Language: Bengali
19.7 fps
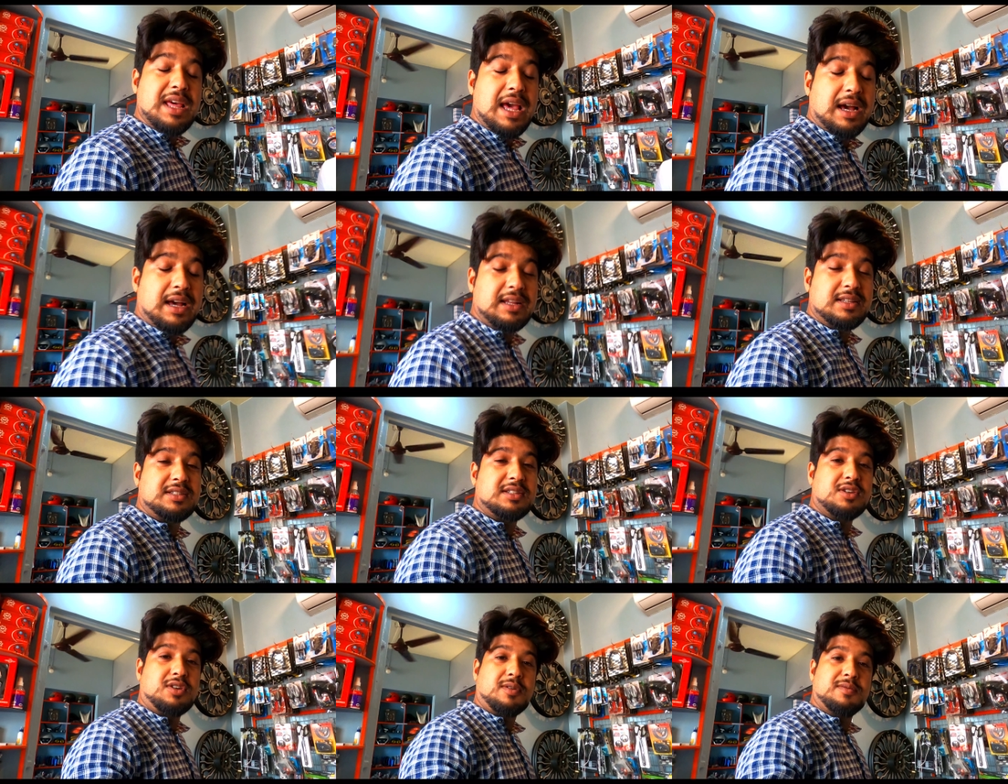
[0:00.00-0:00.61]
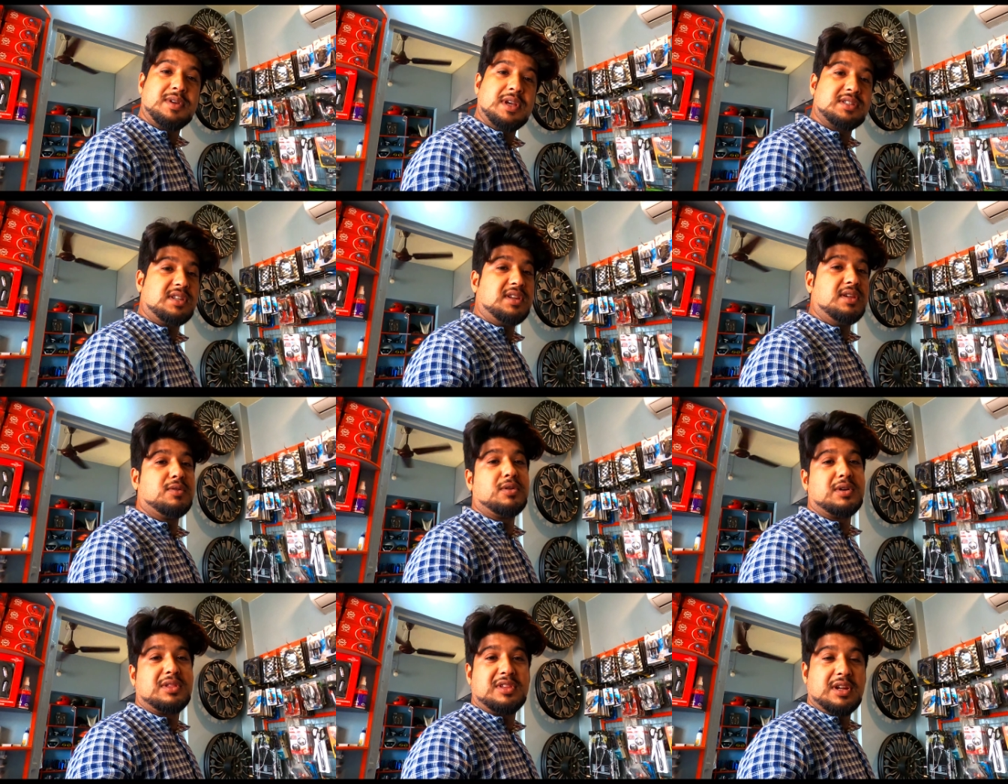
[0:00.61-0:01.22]
দেখাচ্ছে অবভিয়াসলি
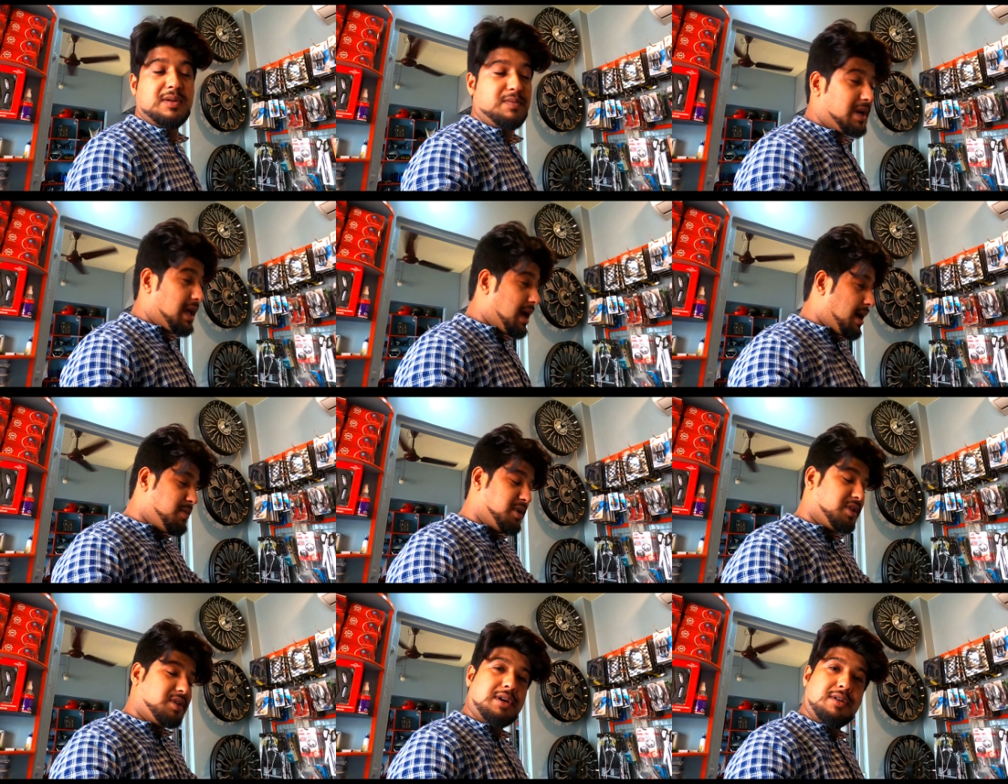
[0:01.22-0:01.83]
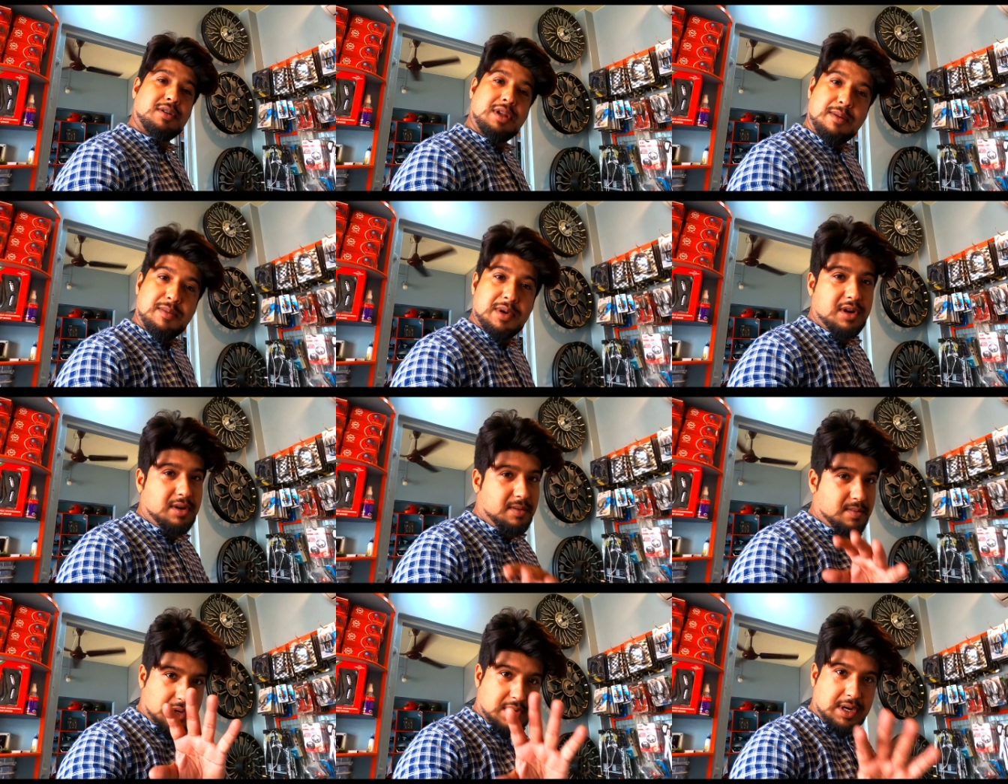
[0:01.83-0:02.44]
ওর থিক মানে আমি তো এগুলো আমার
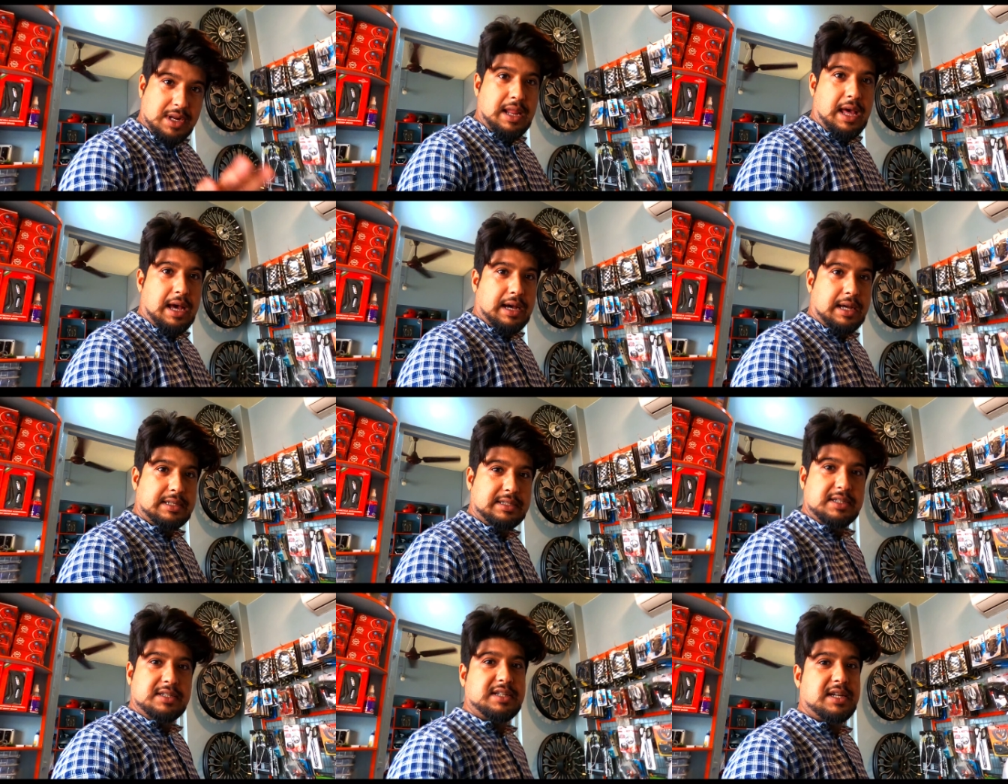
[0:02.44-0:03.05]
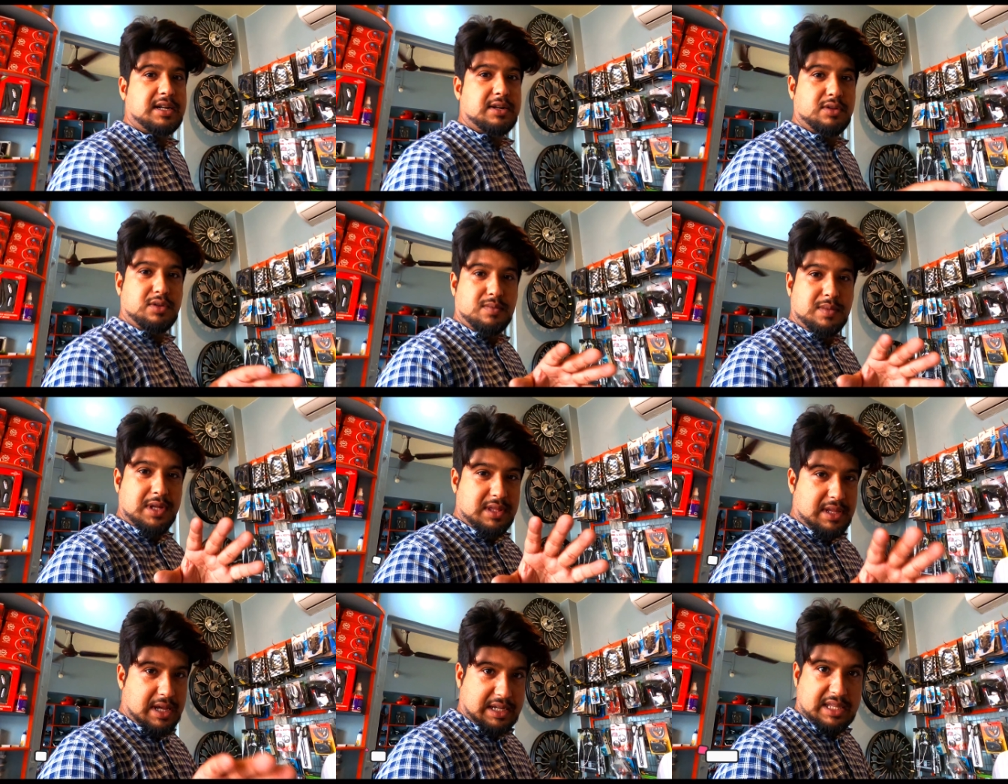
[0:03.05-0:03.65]
ডমিনারে লাগাচ্ছি সেটাও
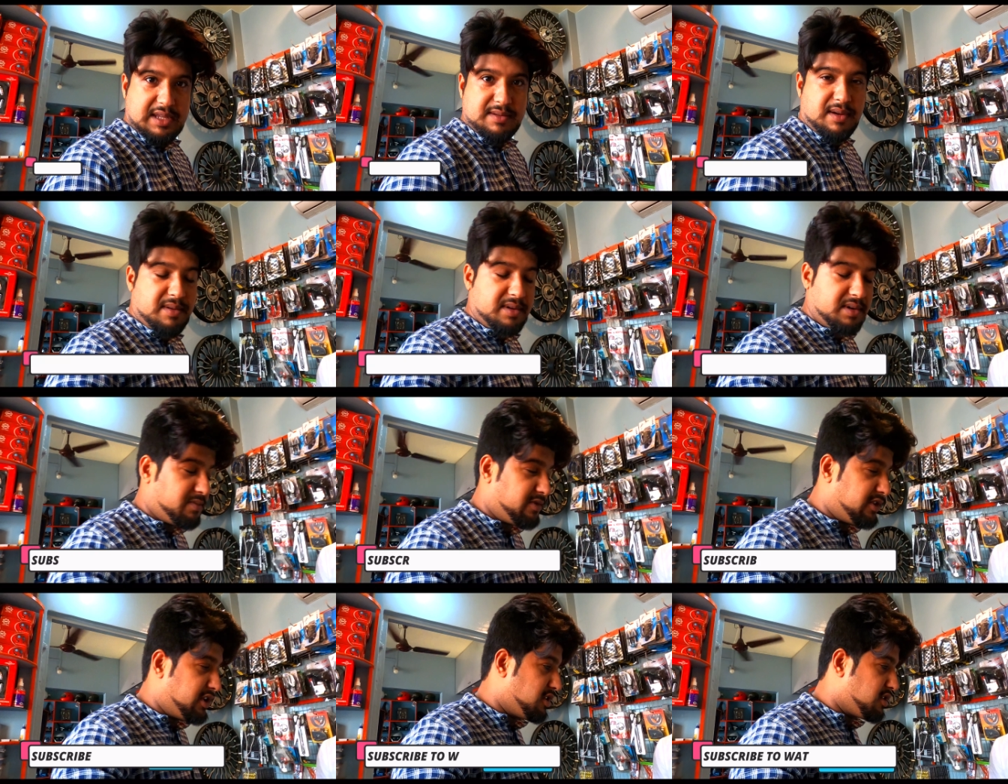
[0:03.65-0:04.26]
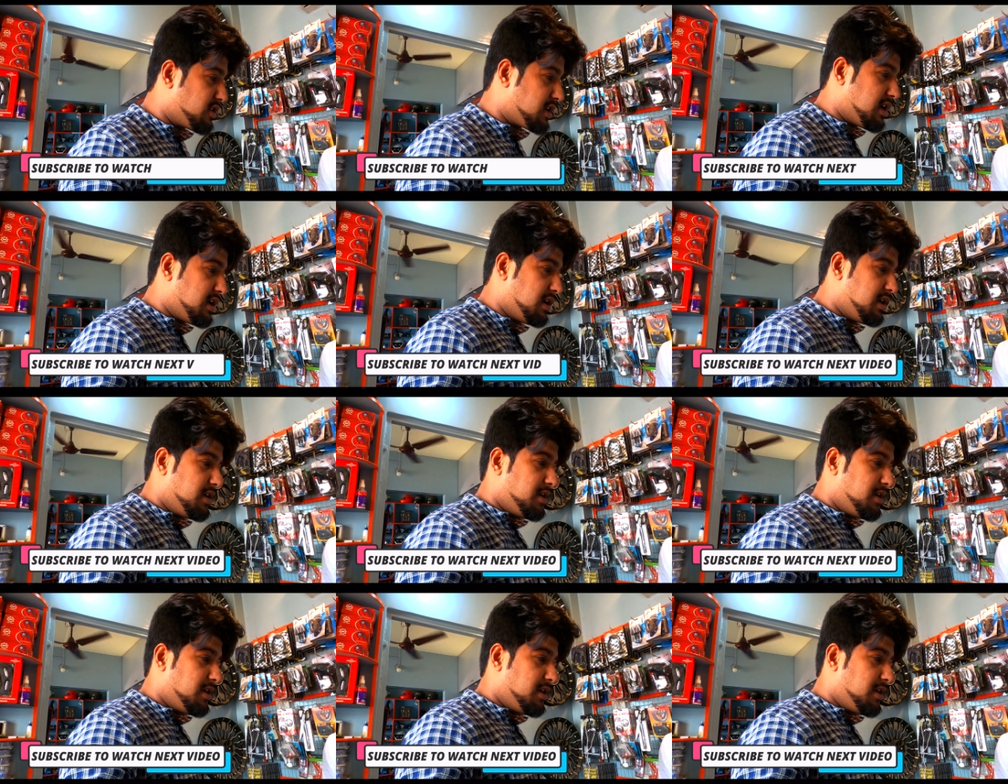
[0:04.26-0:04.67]
তোমরা দেখতে পাবে ভিডিওটা